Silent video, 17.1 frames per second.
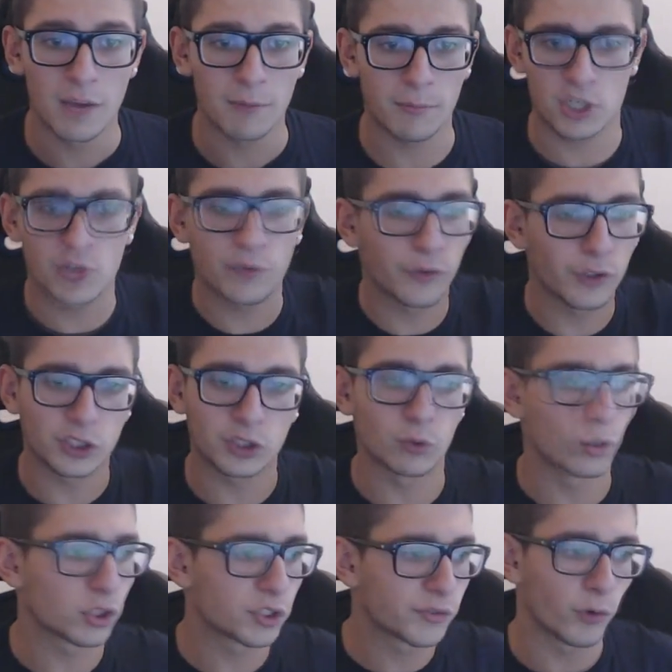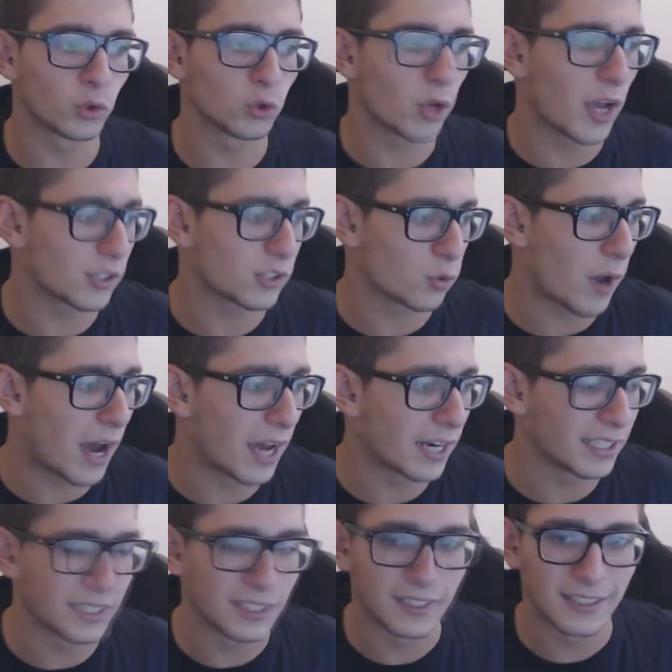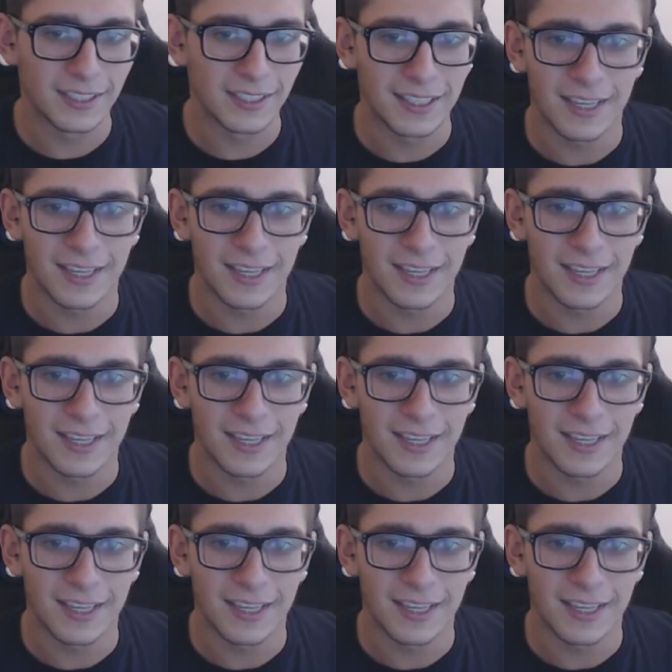ma ci fosse uno sfondo casuale.